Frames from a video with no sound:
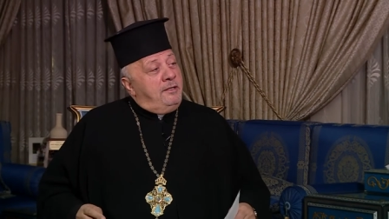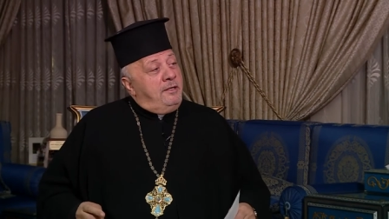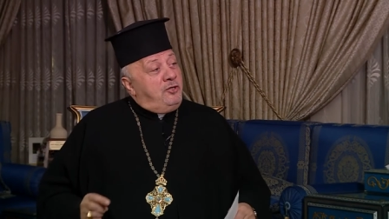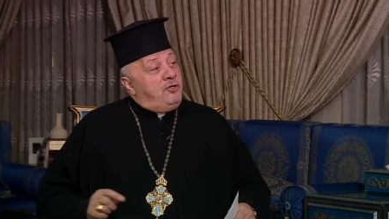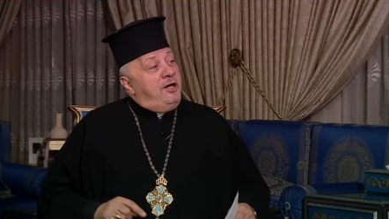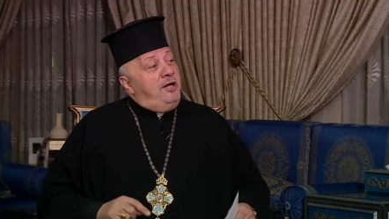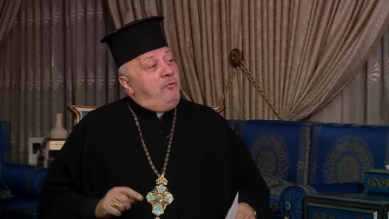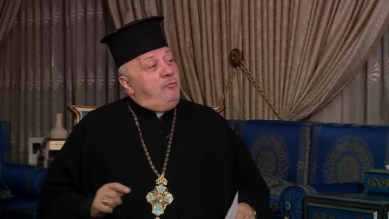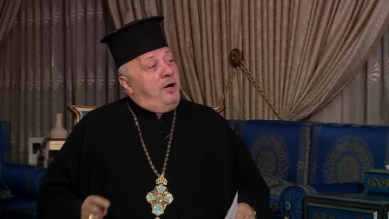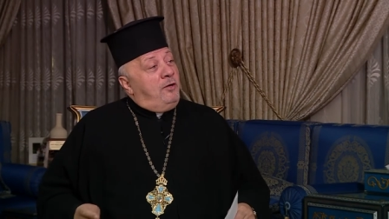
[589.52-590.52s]

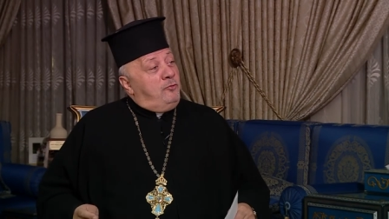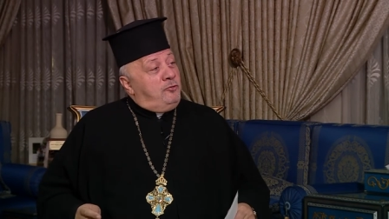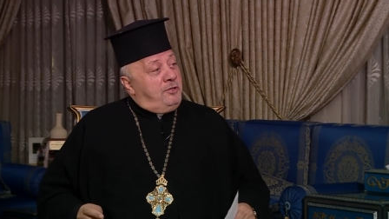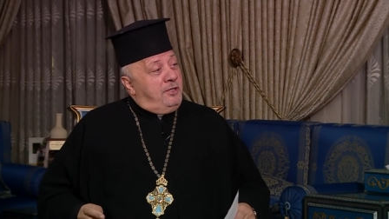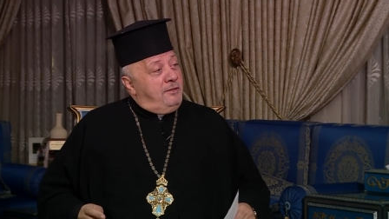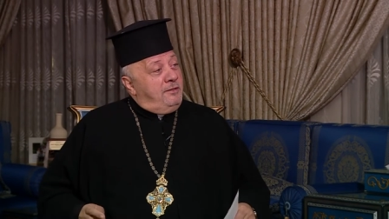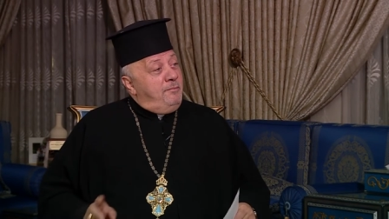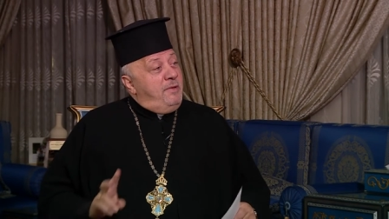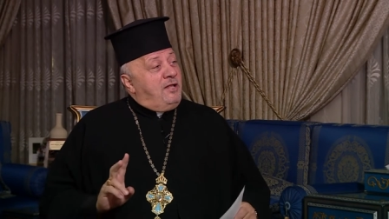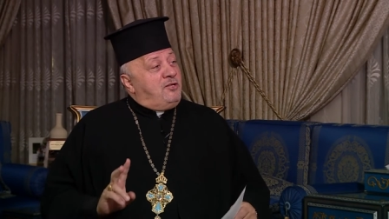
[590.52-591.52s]
2021
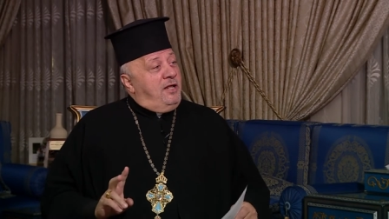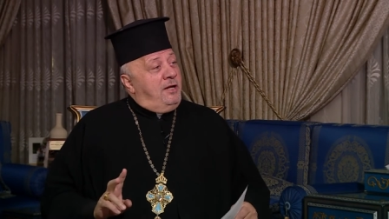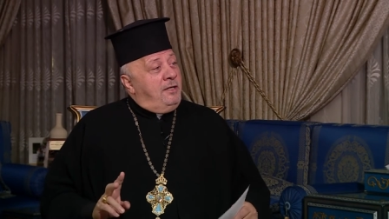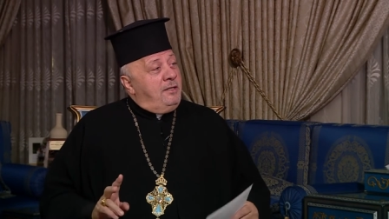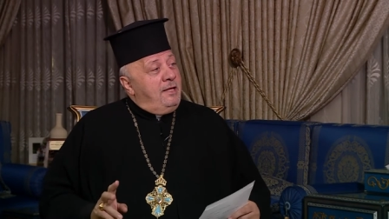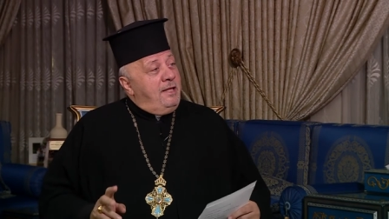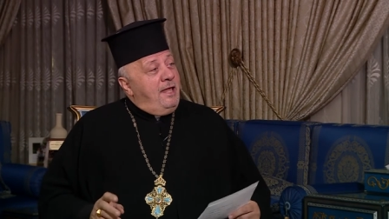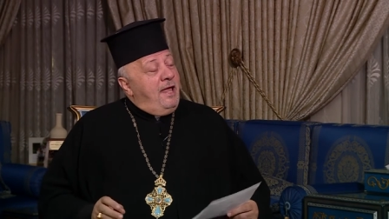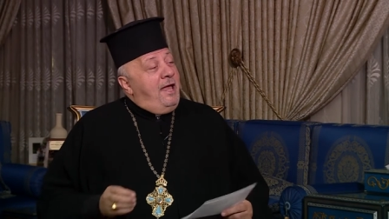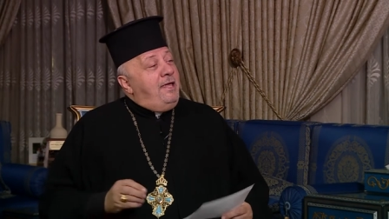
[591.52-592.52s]
100 سنة
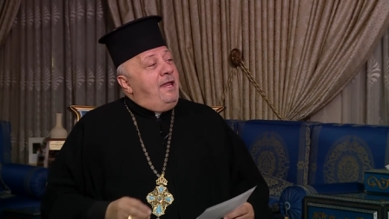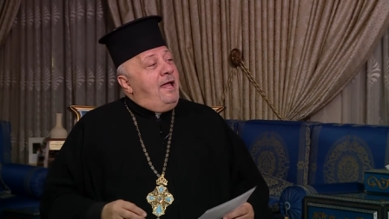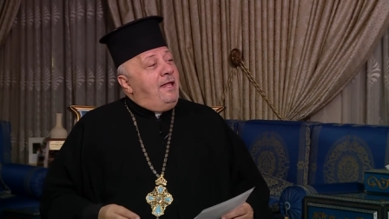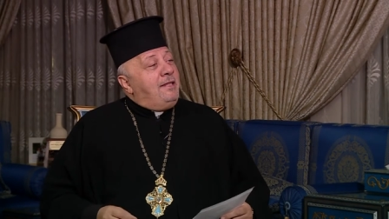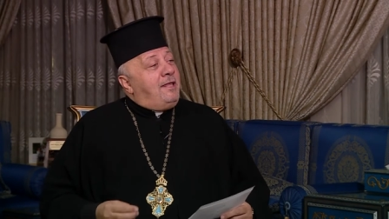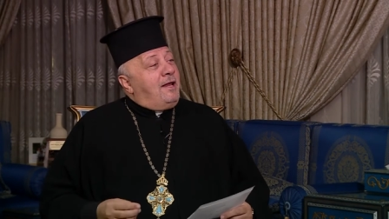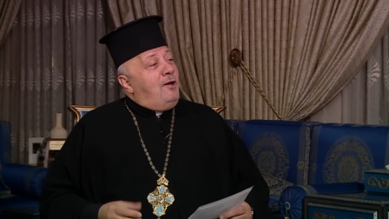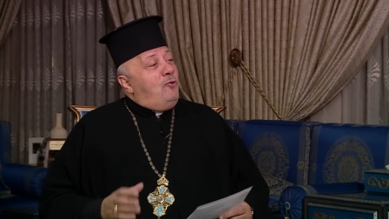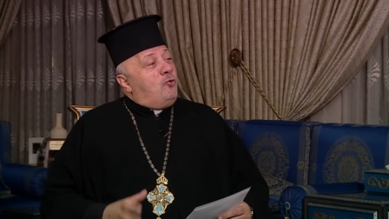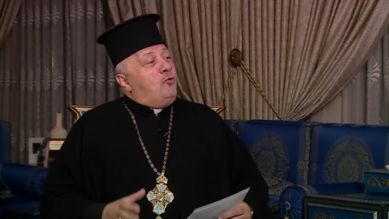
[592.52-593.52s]
نعم أين ترى
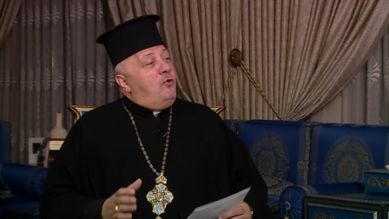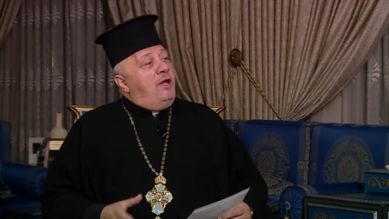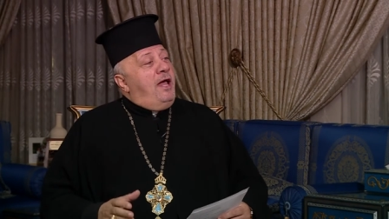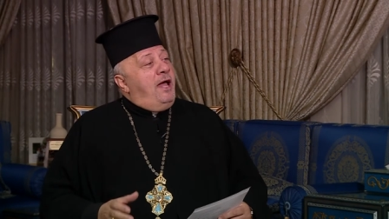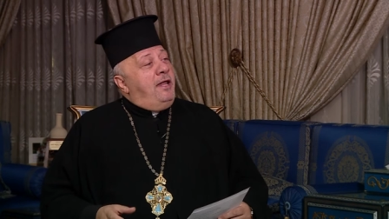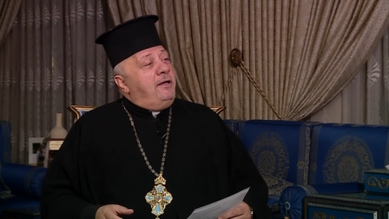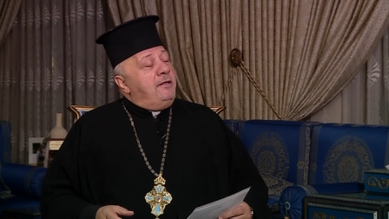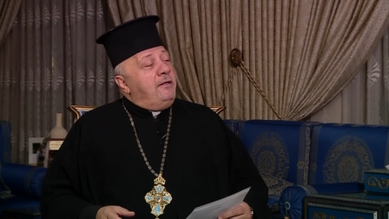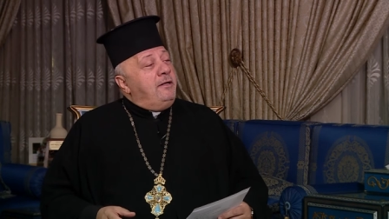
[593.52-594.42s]
الأردن الآن